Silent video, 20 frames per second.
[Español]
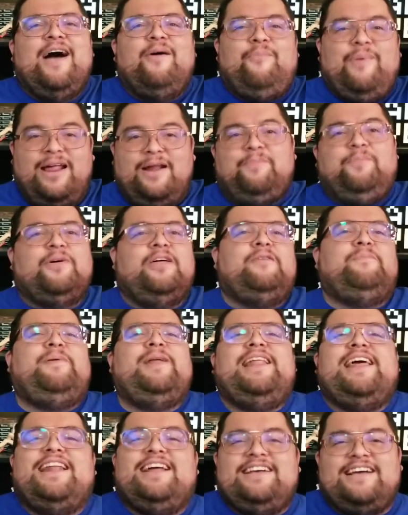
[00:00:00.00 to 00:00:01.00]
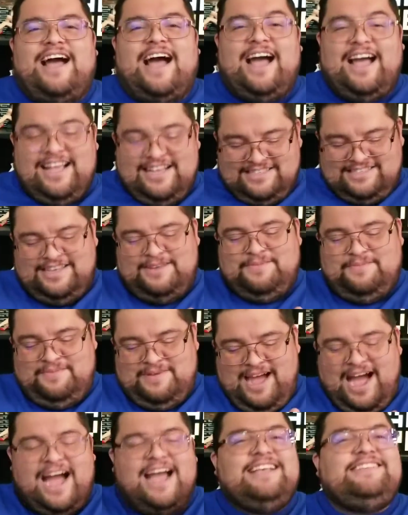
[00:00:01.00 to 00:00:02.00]
para poder pelear a, ese,
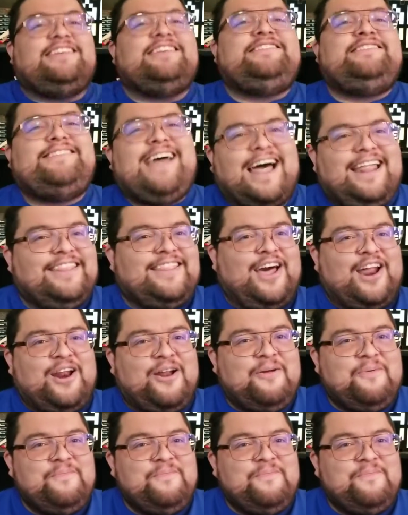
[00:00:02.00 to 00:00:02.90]
a ese estándar.